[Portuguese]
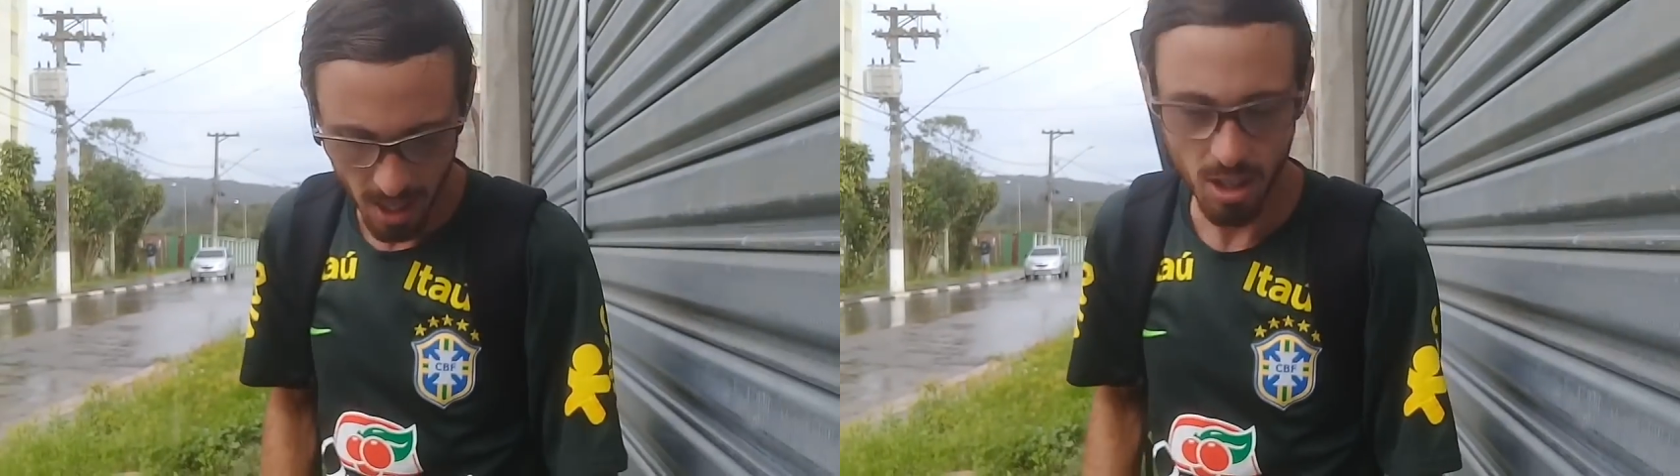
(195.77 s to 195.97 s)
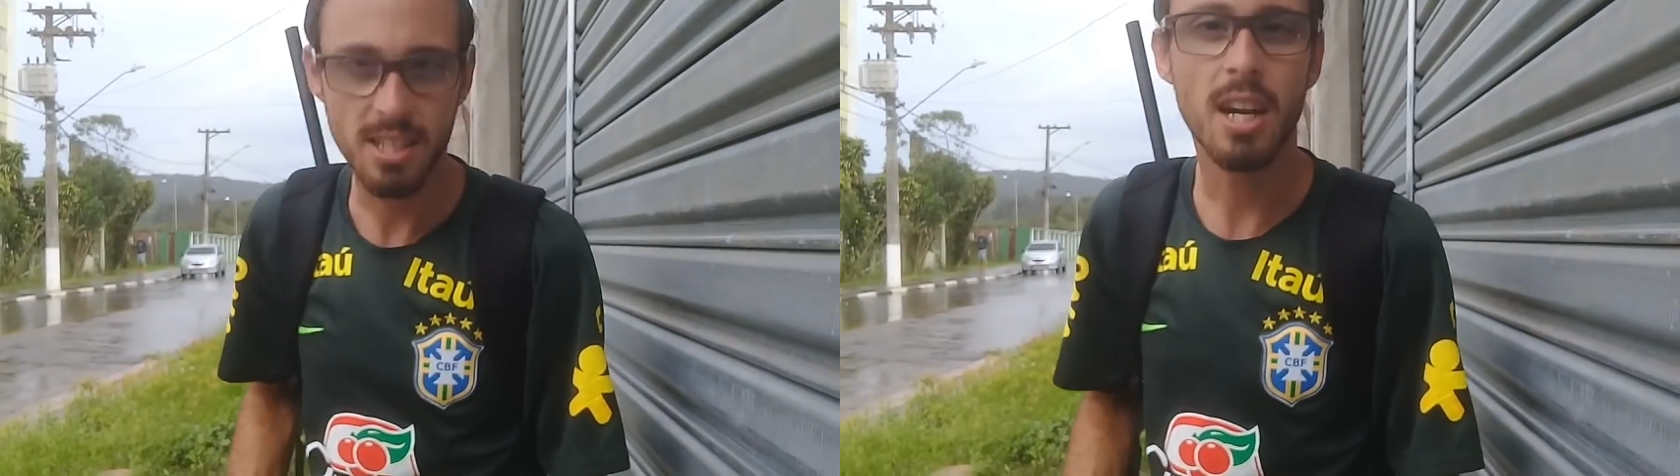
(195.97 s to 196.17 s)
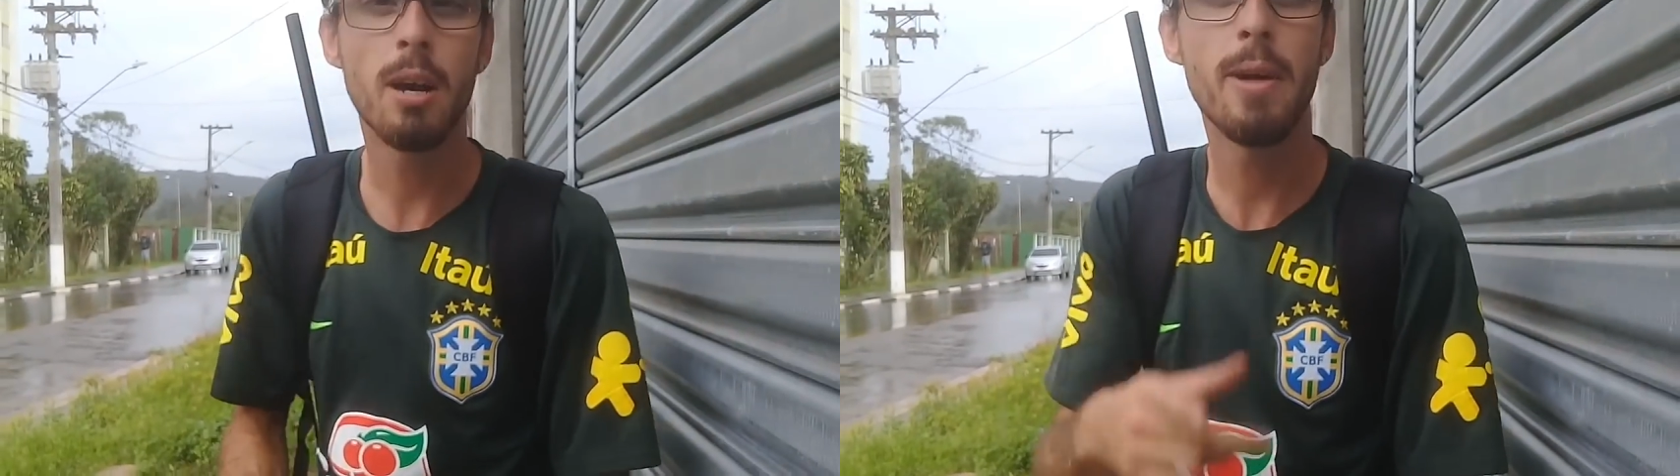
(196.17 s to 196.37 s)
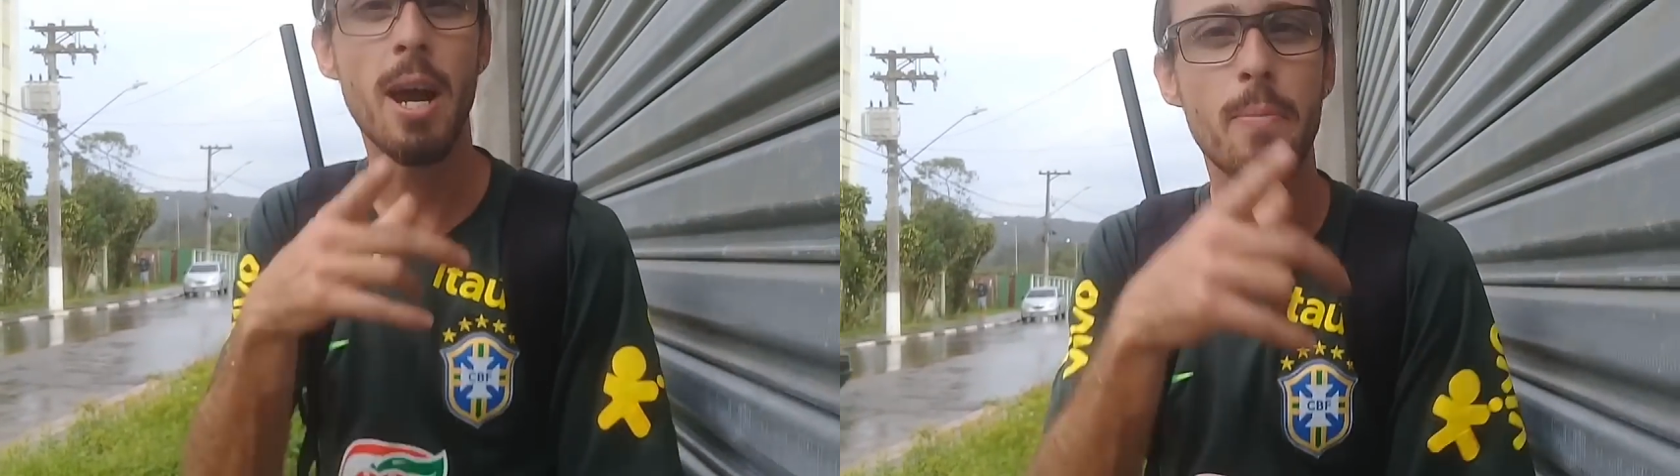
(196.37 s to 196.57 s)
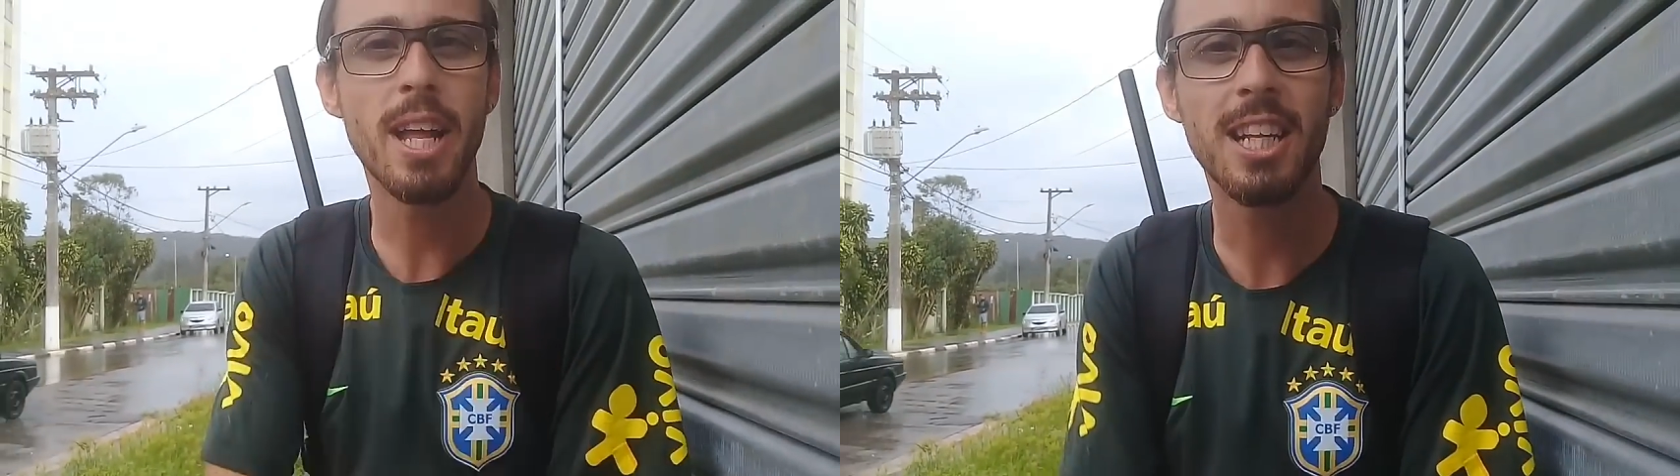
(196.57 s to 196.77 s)
Nossa
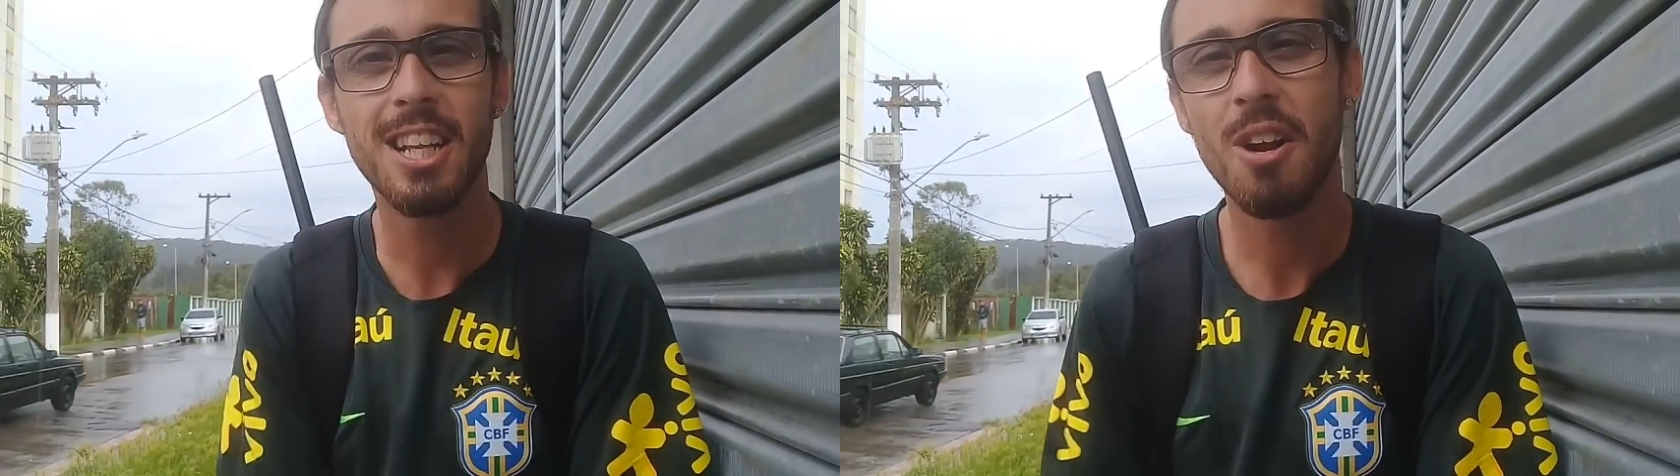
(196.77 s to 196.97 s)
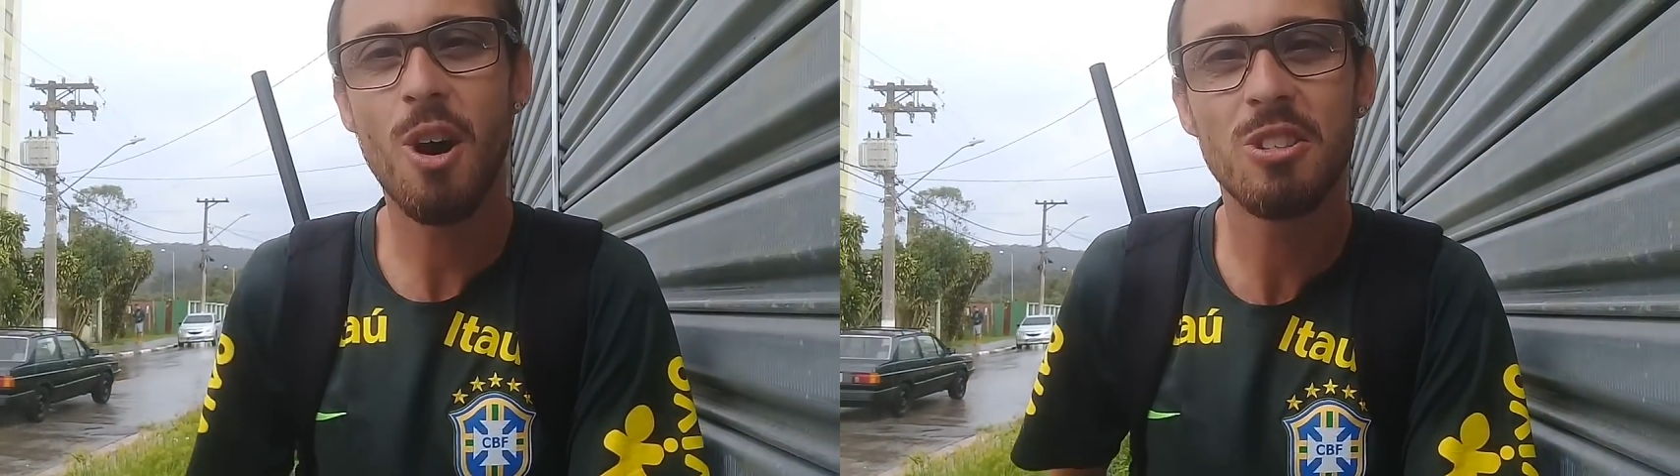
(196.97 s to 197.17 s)
cameraman tá dando um